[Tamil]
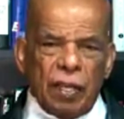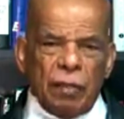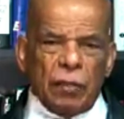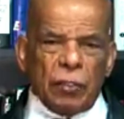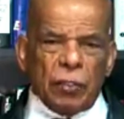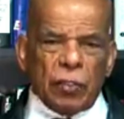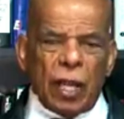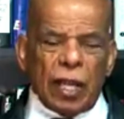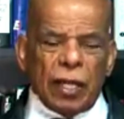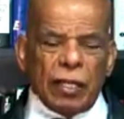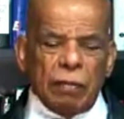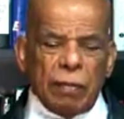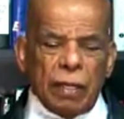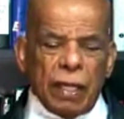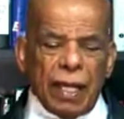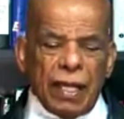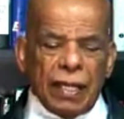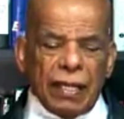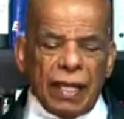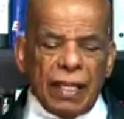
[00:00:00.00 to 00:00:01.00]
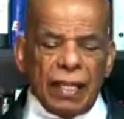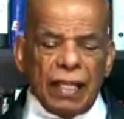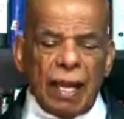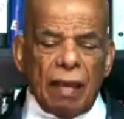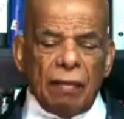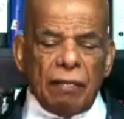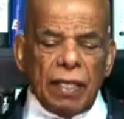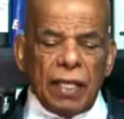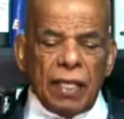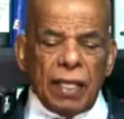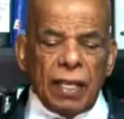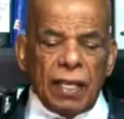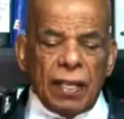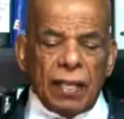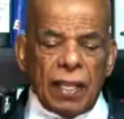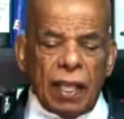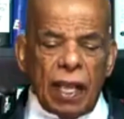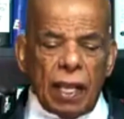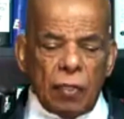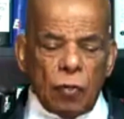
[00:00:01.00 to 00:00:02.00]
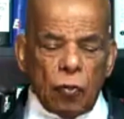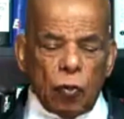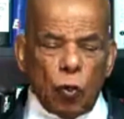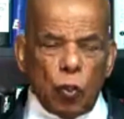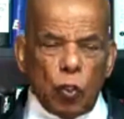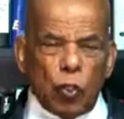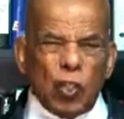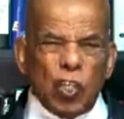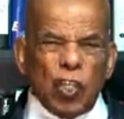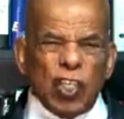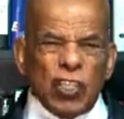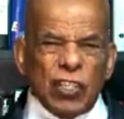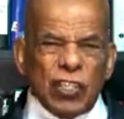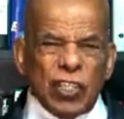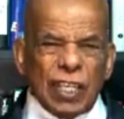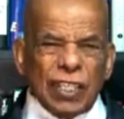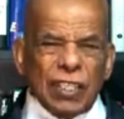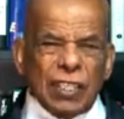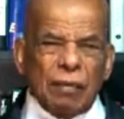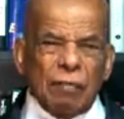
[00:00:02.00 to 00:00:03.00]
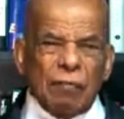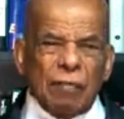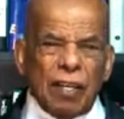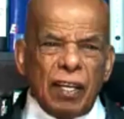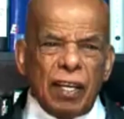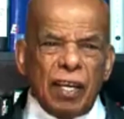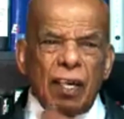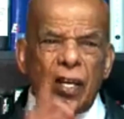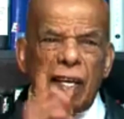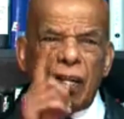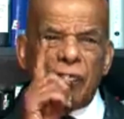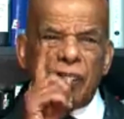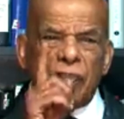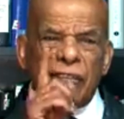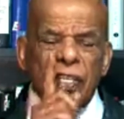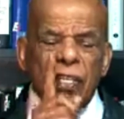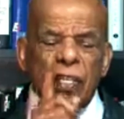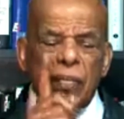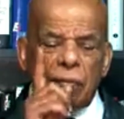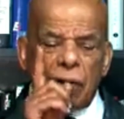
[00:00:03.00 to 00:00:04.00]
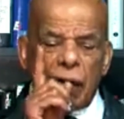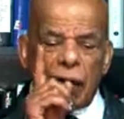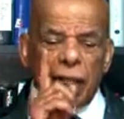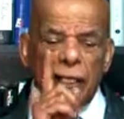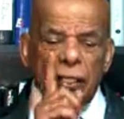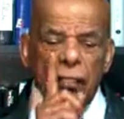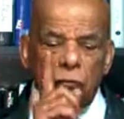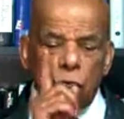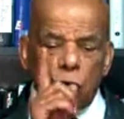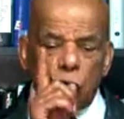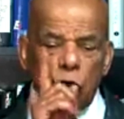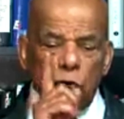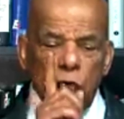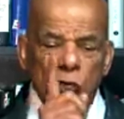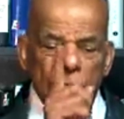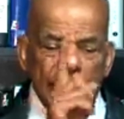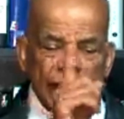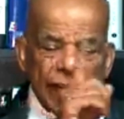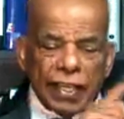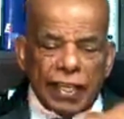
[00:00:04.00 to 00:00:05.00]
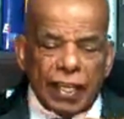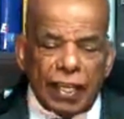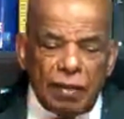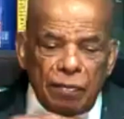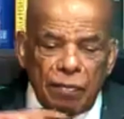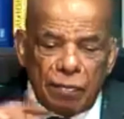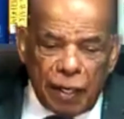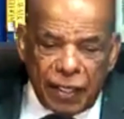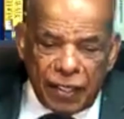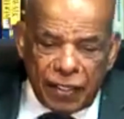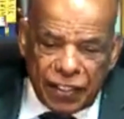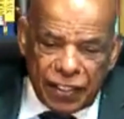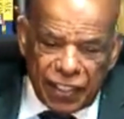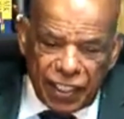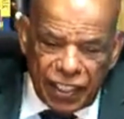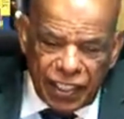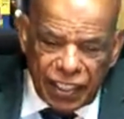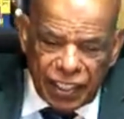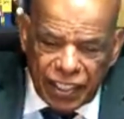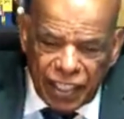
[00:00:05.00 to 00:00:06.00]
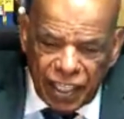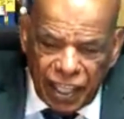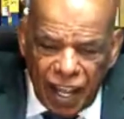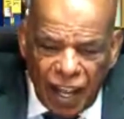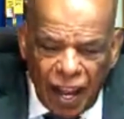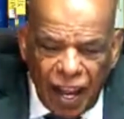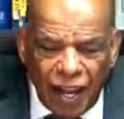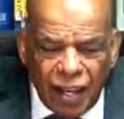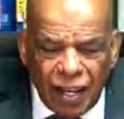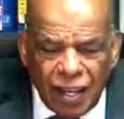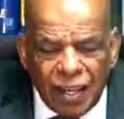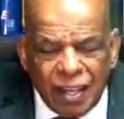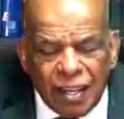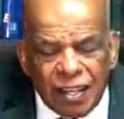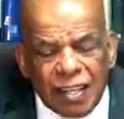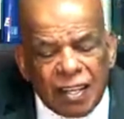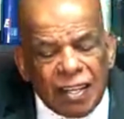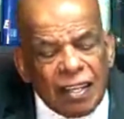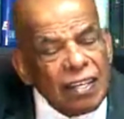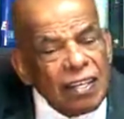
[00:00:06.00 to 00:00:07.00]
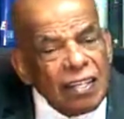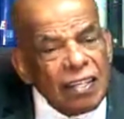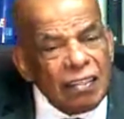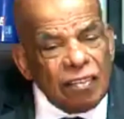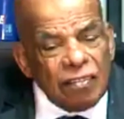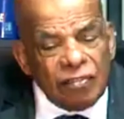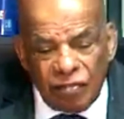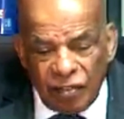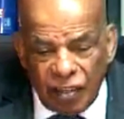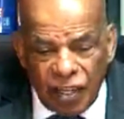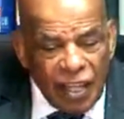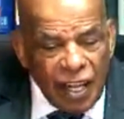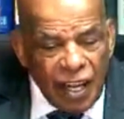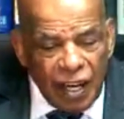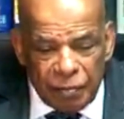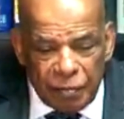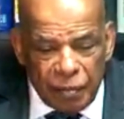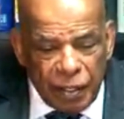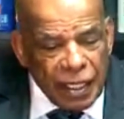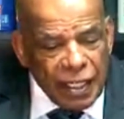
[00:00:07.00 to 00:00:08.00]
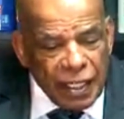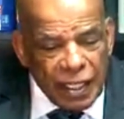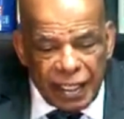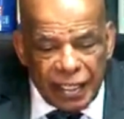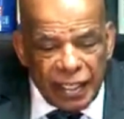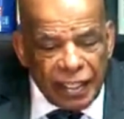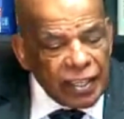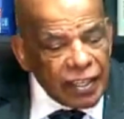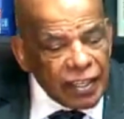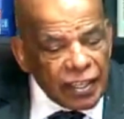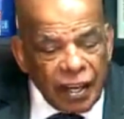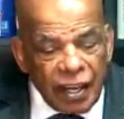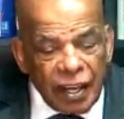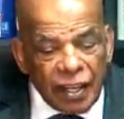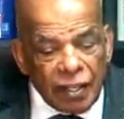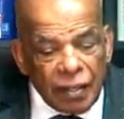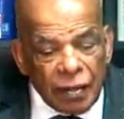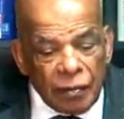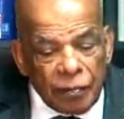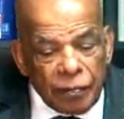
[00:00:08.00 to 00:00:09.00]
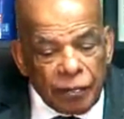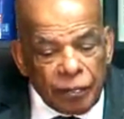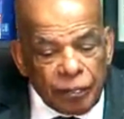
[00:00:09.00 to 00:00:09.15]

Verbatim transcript: இப்போ உதாரணமாக கனடாவில் எடுத்தால் ஒன்று தசம் ஏழு வீதமான ஊழியர்கள் மட்டும்தான் வேளாண்மையிலே இருக்கிறார்கள்